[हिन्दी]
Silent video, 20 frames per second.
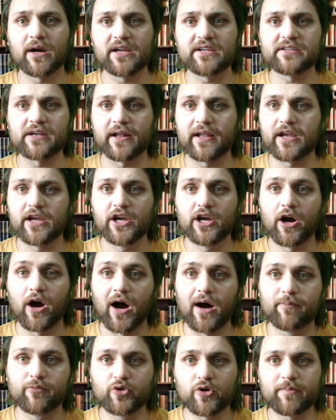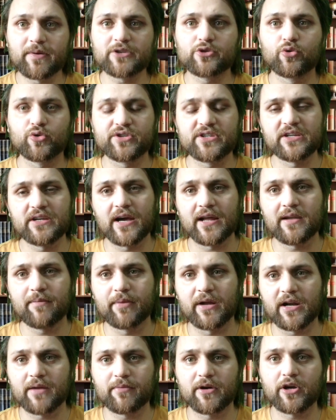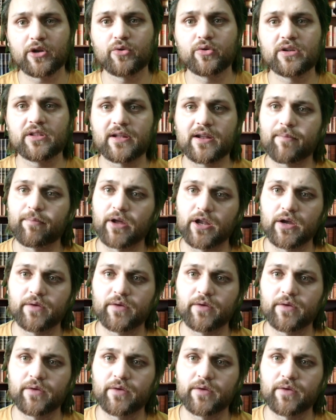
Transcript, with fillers: बाकी सारे हम तो बस दोस्ती यारी भेड़ बकरियों की तरह